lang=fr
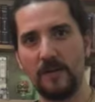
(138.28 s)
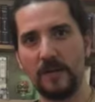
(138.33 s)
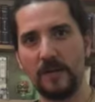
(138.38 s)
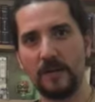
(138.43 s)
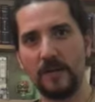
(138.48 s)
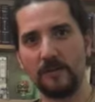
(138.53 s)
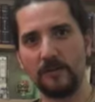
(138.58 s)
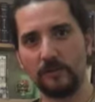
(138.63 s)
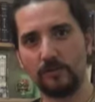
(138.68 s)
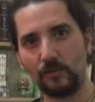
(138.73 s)

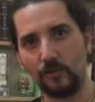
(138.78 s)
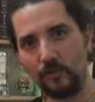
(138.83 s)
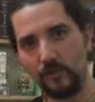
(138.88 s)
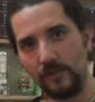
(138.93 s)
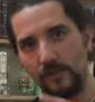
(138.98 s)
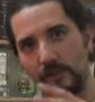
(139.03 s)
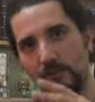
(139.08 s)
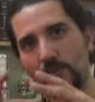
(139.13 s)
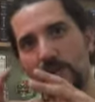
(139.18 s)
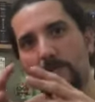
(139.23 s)
se sont
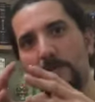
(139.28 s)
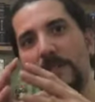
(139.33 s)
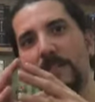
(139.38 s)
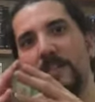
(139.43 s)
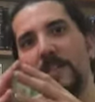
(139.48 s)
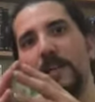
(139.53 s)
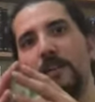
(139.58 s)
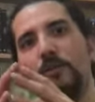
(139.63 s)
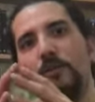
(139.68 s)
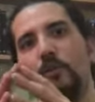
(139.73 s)
unis sous la
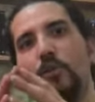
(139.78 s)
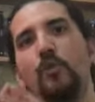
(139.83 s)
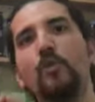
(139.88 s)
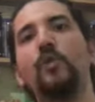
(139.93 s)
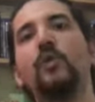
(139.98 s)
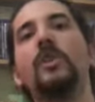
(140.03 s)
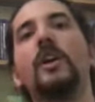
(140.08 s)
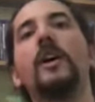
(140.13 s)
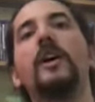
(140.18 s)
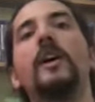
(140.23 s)
bannière de
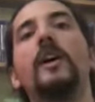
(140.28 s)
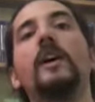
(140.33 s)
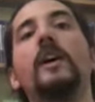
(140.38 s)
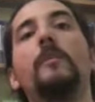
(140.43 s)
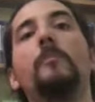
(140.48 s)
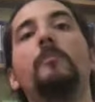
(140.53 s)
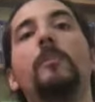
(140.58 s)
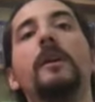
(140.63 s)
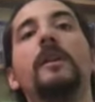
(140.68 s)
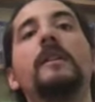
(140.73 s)
Uther
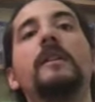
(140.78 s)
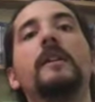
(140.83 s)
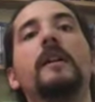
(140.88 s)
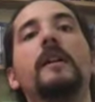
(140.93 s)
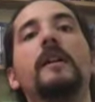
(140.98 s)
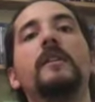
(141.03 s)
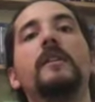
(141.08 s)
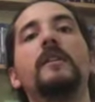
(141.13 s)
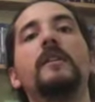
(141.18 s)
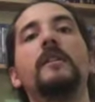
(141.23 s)

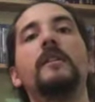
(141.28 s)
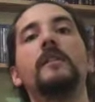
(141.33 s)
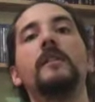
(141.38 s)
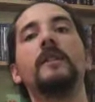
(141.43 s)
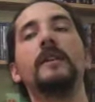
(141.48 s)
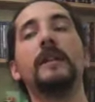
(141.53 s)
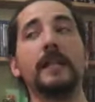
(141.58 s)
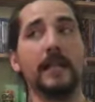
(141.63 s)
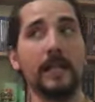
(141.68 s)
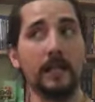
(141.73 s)
Pendragon.
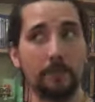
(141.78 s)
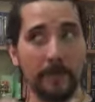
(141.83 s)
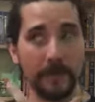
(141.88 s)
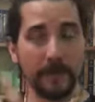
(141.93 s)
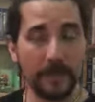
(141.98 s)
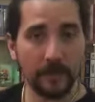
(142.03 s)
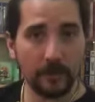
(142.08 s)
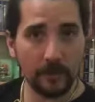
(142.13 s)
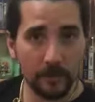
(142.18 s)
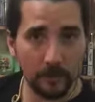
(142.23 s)

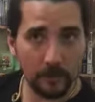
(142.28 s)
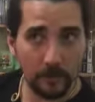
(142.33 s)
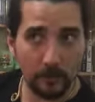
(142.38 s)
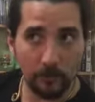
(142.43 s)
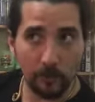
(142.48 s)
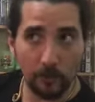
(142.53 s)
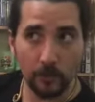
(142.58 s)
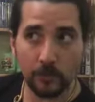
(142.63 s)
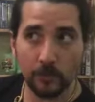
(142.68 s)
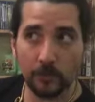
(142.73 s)
Pendragon en
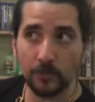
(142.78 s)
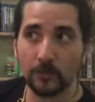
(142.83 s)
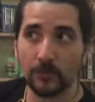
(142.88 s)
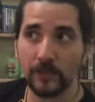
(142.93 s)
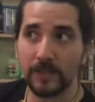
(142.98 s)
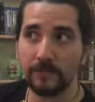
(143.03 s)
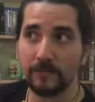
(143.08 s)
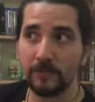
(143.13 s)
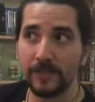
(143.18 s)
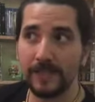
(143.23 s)
breton
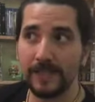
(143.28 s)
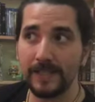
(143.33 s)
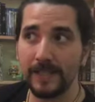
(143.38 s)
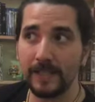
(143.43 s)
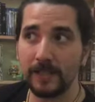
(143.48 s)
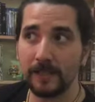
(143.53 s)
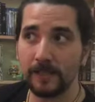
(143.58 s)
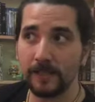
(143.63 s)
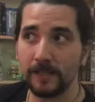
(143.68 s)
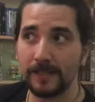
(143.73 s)
ça veut
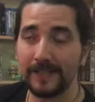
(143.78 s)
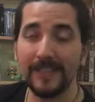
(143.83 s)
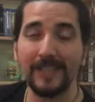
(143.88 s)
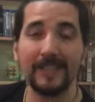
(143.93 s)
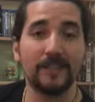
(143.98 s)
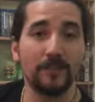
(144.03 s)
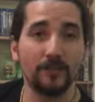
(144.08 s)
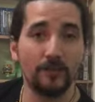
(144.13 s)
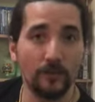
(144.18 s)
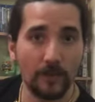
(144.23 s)
dire euh,
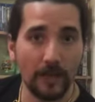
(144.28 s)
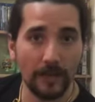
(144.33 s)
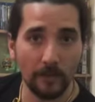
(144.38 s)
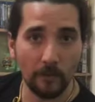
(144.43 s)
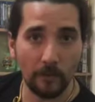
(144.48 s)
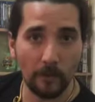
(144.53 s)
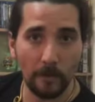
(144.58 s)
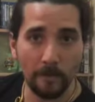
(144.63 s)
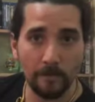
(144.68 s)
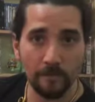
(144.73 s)
tête de
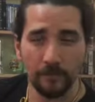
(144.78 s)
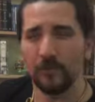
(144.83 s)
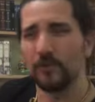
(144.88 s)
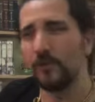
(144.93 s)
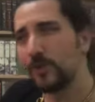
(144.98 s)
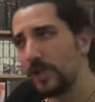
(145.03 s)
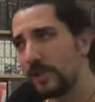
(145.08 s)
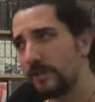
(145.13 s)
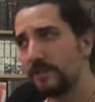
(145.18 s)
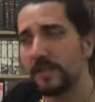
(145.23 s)
dragon ou
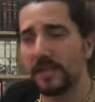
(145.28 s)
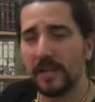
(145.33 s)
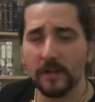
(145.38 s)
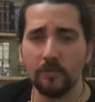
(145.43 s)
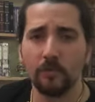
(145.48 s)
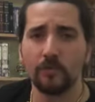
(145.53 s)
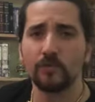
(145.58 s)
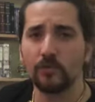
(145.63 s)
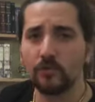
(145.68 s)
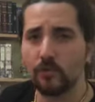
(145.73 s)
chef des
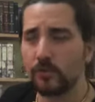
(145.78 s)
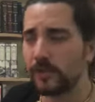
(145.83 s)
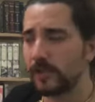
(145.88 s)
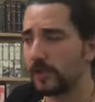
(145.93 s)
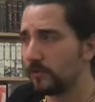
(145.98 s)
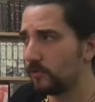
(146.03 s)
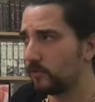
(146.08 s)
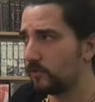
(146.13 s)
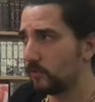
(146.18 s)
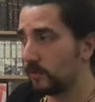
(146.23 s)
dragons selon les
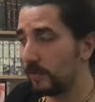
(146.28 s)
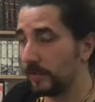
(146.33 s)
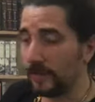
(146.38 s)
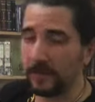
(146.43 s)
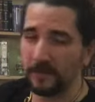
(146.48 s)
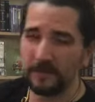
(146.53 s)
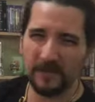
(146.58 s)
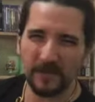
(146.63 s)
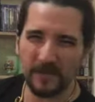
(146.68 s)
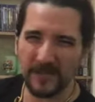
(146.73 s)
traductions.
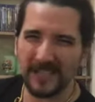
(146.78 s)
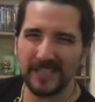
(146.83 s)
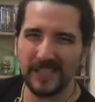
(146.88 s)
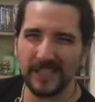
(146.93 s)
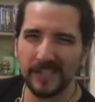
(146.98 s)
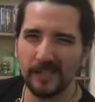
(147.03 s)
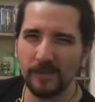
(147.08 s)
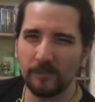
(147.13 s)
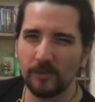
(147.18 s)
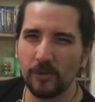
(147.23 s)
Dans un cas
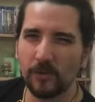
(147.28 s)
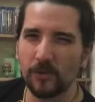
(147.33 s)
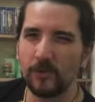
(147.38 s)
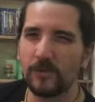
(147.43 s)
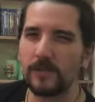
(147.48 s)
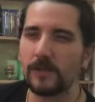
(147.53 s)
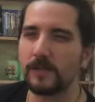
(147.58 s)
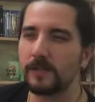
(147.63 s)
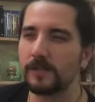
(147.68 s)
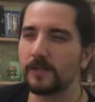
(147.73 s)
comme dans
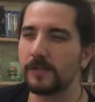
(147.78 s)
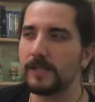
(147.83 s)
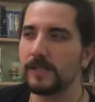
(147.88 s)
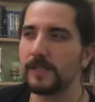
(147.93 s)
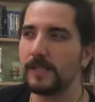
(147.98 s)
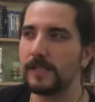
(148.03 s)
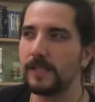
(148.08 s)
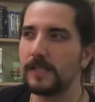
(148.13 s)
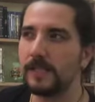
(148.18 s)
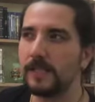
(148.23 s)
l'autre,
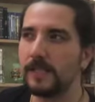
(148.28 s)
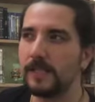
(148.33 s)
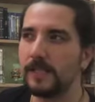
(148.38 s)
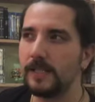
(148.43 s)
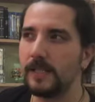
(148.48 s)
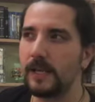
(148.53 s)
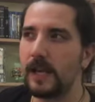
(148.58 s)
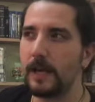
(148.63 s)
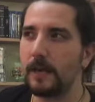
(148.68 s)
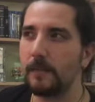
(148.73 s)
si
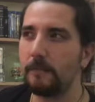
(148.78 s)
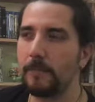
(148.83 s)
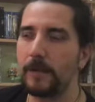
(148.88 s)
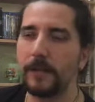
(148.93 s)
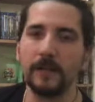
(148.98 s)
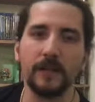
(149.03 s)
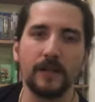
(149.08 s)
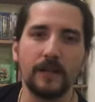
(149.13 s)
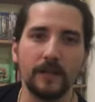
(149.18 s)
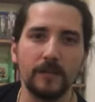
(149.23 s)
un
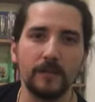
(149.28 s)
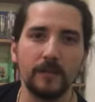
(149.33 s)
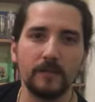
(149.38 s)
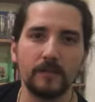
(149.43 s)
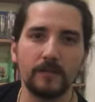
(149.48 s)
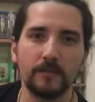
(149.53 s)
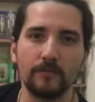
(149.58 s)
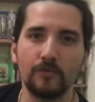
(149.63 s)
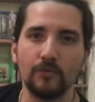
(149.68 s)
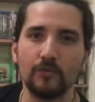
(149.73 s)
Pendragon
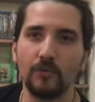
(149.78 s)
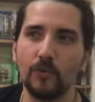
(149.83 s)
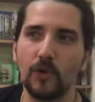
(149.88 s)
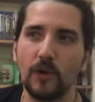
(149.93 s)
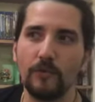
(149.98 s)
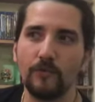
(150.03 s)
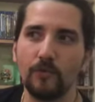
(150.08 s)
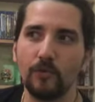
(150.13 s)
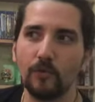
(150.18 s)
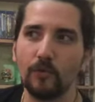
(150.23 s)
en veut à
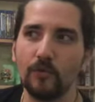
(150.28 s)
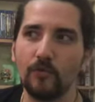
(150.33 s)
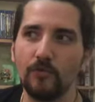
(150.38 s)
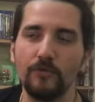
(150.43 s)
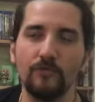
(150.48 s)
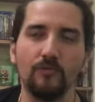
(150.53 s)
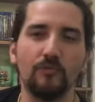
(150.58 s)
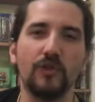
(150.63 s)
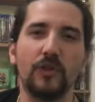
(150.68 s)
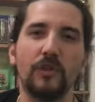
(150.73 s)
votre vie,
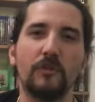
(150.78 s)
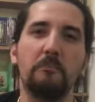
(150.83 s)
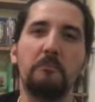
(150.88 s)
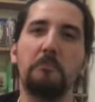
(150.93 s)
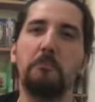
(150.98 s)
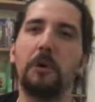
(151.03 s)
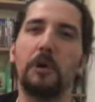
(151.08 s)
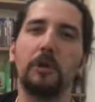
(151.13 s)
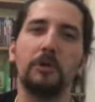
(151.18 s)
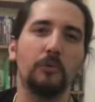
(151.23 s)
vous n'êtes
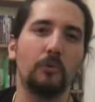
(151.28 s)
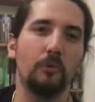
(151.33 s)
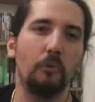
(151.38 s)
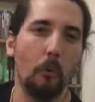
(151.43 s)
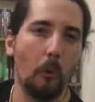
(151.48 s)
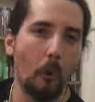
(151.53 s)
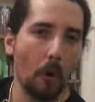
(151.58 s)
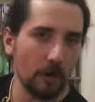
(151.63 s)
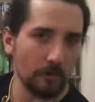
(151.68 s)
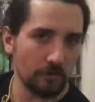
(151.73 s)
pas
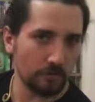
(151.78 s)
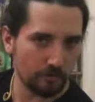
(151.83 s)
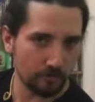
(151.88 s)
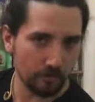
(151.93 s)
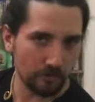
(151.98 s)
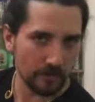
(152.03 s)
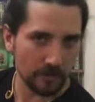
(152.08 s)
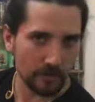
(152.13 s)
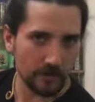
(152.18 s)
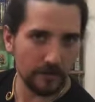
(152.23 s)
trop rassuré.